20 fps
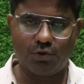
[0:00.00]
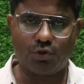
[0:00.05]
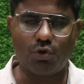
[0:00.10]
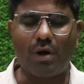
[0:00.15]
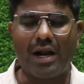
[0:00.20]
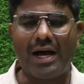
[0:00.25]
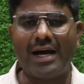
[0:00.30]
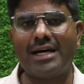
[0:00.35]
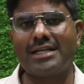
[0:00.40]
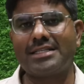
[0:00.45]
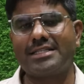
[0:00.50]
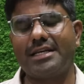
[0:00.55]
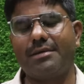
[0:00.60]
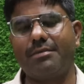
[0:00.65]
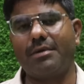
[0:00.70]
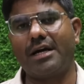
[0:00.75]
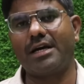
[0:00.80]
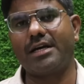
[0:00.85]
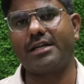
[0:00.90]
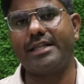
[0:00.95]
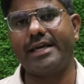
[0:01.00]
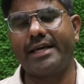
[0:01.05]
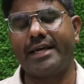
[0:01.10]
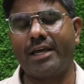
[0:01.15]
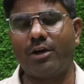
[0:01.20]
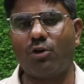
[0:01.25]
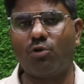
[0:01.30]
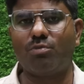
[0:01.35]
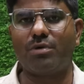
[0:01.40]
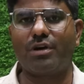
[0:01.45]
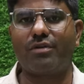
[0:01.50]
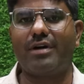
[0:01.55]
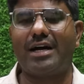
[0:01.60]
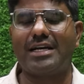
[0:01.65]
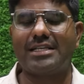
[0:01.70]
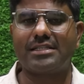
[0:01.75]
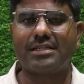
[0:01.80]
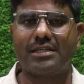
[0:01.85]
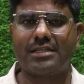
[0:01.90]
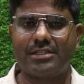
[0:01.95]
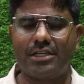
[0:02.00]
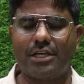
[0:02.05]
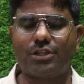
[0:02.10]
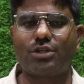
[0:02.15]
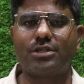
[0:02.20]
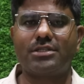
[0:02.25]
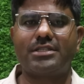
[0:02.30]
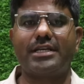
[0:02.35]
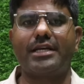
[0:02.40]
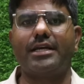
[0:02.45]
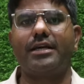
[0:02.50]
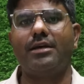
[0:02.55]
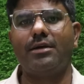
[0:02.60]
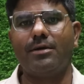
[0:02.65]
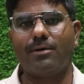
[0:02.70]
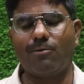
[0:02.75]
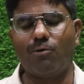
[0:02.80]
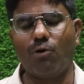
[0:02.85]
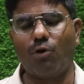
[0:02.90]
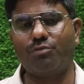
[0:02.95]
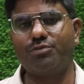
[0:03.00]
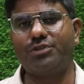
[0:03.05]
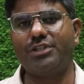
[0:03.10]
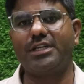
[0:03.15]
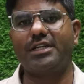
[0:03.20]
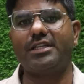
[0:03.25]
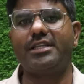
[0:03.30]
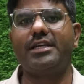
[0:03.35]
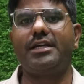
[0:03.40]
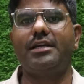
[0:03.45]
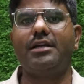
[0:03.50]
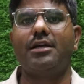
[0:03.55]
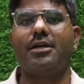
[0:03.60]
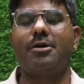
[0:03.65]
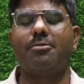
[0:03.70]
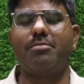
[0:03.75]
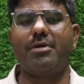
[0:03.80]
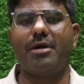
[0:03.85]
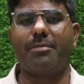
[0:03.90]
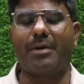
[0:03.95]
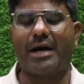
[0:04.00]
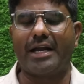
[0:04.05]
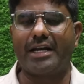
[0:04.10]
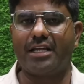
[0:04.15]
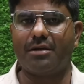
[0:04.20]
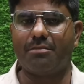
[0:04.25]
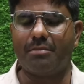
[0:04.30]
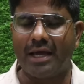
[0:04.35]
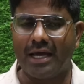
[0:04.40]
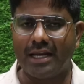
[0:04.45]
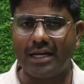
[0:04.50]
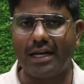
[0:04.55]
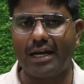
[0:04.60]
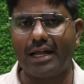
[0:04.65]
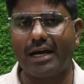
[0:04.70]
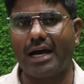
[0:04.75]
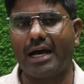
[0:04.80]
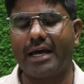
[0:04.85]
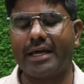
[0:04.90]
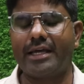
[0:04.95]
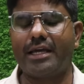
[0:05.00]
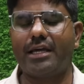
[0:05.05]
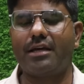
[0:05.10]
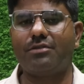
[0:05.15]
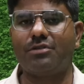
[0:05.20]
चौराहा से अगर देखें उमरवास क्षेत्र से गोमती नदी में पानी बहने लगा है